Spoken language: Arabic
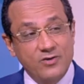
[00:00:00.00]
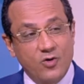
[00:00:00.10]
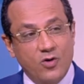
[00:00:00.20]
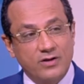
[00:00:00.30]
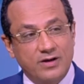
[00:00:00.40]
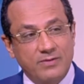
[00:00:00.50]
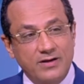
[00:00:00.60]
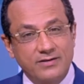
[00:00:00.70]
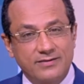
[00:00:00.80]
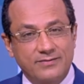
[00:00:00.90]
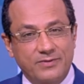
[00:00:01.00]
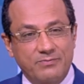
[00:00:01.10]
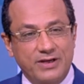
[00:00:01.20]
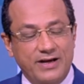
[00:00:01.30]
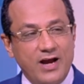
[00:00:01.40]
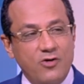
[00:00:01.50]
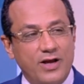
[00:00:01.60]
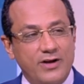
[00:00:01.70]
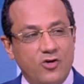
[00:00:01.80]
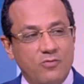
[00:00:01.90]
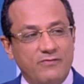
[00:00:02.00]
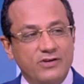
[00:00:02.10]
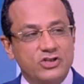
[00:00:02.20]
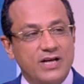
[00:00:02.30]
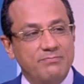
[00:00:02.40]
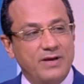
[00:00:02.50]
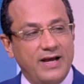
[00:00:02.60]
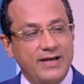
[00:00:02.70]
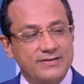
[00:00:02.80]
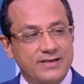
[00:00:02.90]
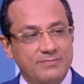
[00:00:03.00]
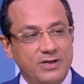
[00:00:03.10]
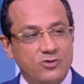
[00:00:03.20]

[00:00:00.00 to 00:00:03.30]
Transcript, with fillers: هو طبعا بيريحه لان هو مفيش دم هينزل بالزبط.